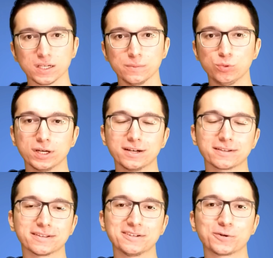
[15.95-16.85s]
Bu
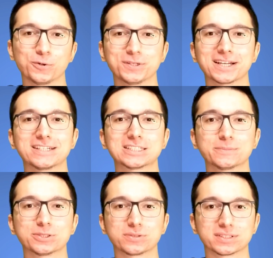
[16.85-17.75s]
kanalda oyun
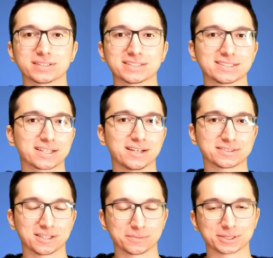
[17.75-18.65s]
geliştirme sürecini sizlere
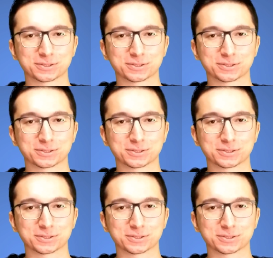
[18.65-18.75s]
aktarmak